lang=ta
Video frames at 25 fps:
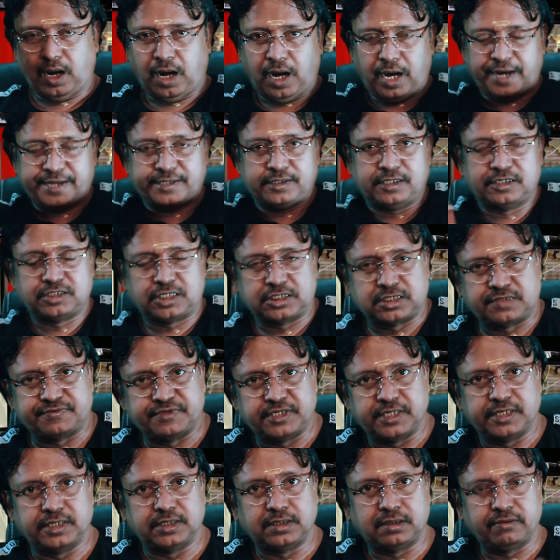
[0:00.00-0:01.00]
ஹாய் திஸ் இஸ்
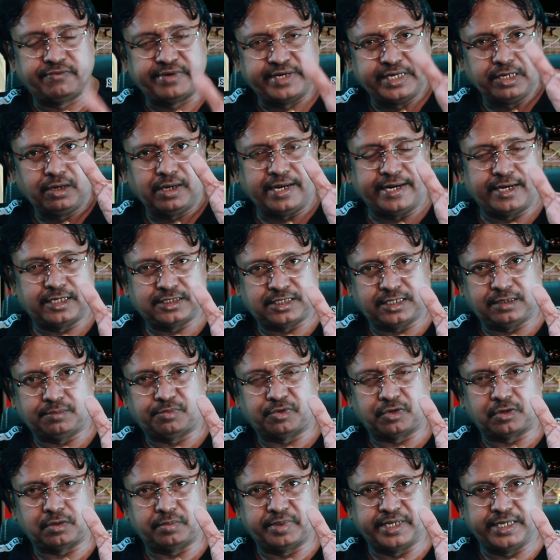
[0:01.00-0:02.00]
விஜய் இந்த வீடியோவில் என்ன செய்ய
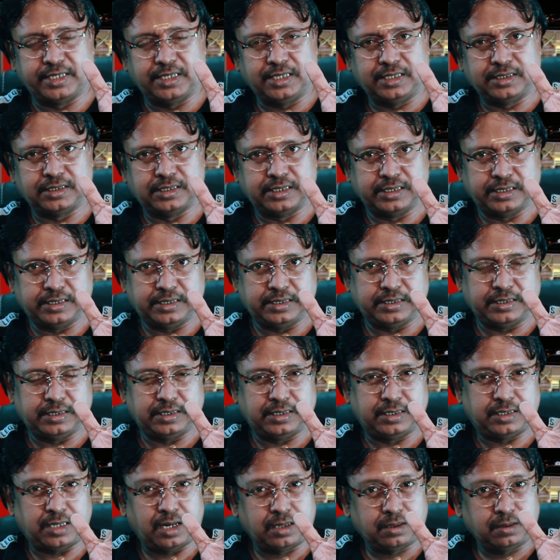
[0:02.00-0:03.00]
போகிறோம் அப்படின்னா இந்த
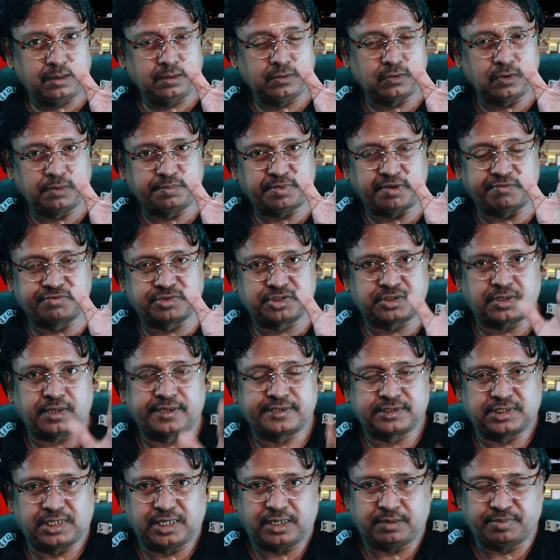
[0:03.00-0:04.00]
டாடா குரூப் ஆஃப்
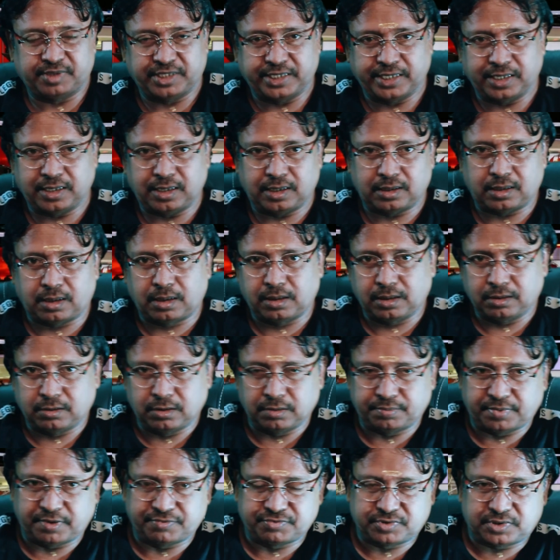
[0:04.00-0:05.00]
ஸ்டாக்ஸ் இருக்குது பார்த்தீங்களா டாடா
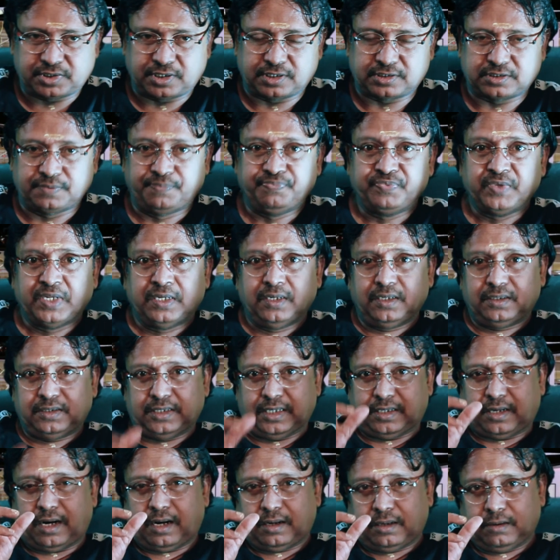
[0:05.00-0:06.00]
குரூப் ஆஃப் ஸ்டாக்ஸ்
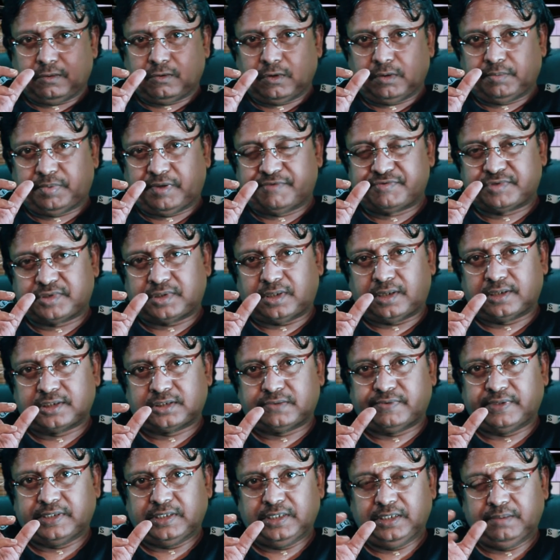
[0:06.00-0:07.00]
இந்த டாடா குரூப் ஆஃப் ஸ்டாக்ஸ்
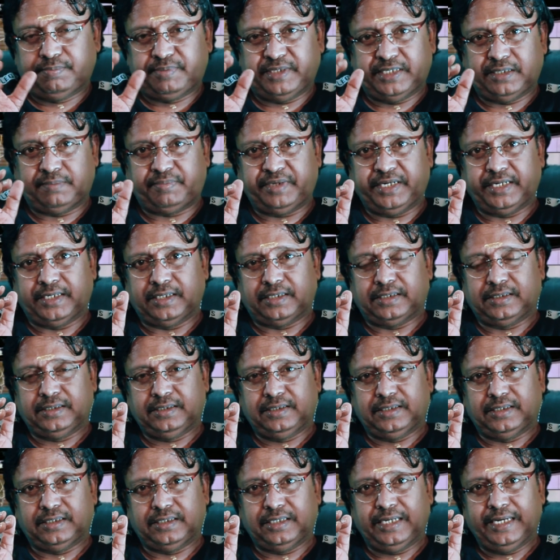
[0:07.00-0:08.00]
வந்து இப்போ எப்படி
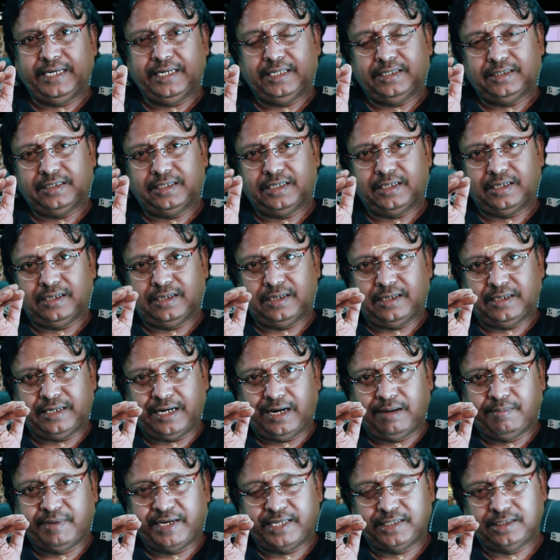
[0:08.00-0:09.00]
இருக்குது ஏன் இந்த
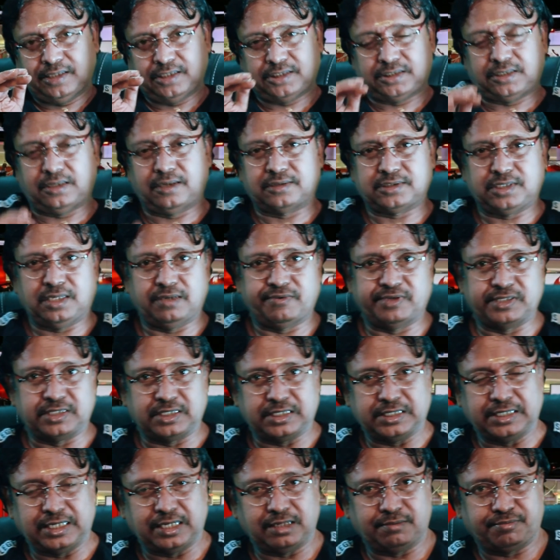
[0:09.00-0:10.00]
நிலைமைக்கு இந்த ஸ்டாக்ஸில்
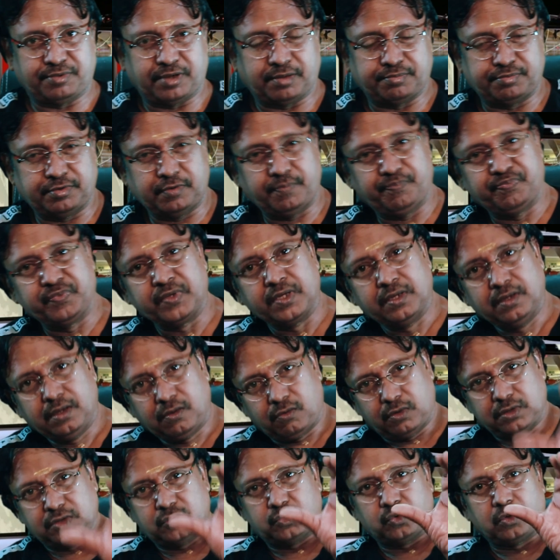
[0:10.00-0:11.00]
வந்திருக்குங்கிறத பார்ப்போம்
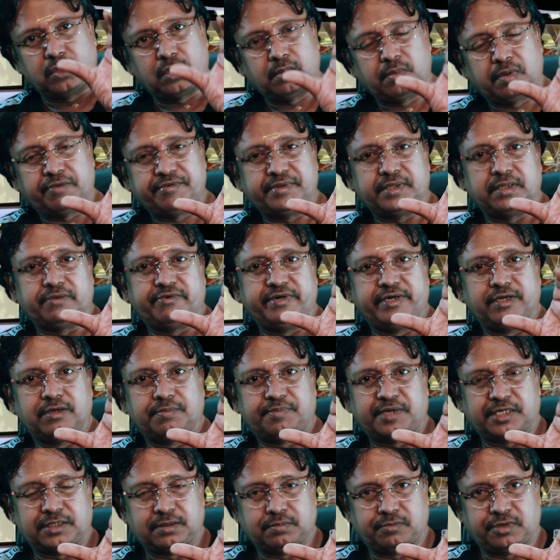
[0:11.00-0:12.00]
கொஞ்சம் சுருக்கமாக இந்த வீடியோ
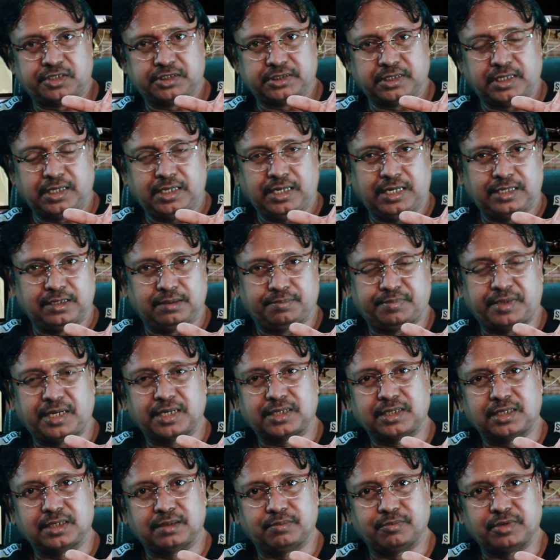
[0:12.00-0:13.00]
பார்த்து முடிச்சிடலாம் அதை
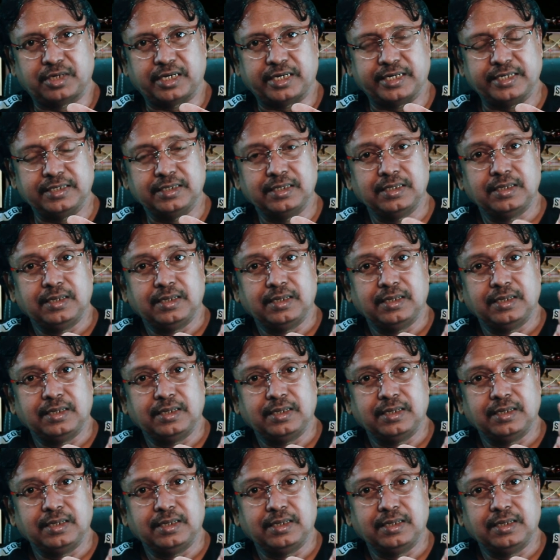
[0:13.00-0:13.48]
பார்க்குறதுக்கு முன்னாடி